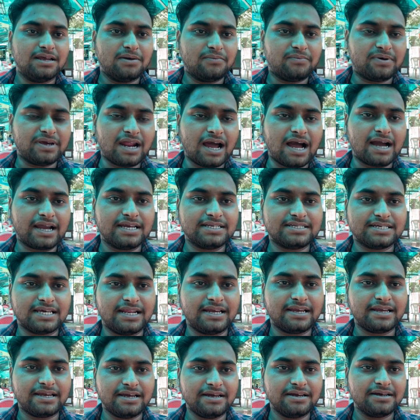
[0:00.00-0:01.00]
फिर आगे
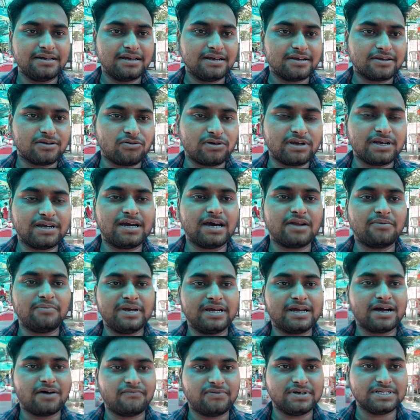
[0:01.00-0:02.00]
चलेंगे क्योंकि गर्मी
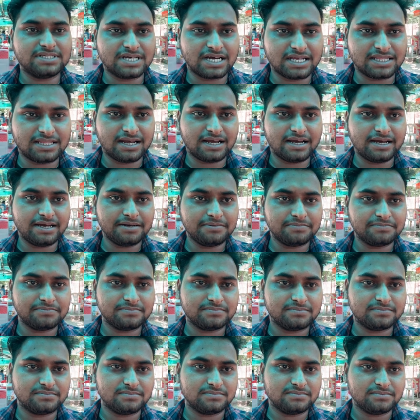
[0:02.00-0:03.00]
काफ़ी ज़्यादा है
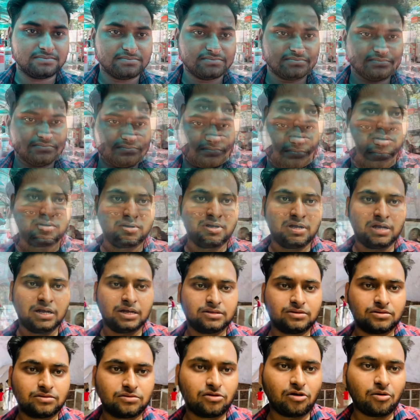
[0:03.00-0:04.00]

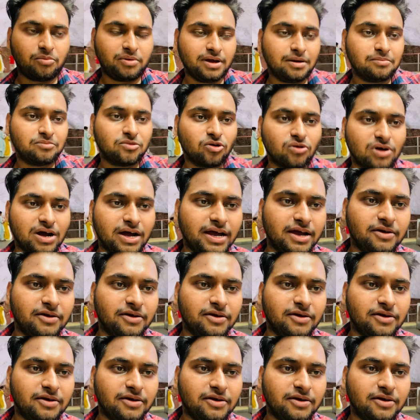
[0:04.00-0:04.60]
तो अभी हम लोग आए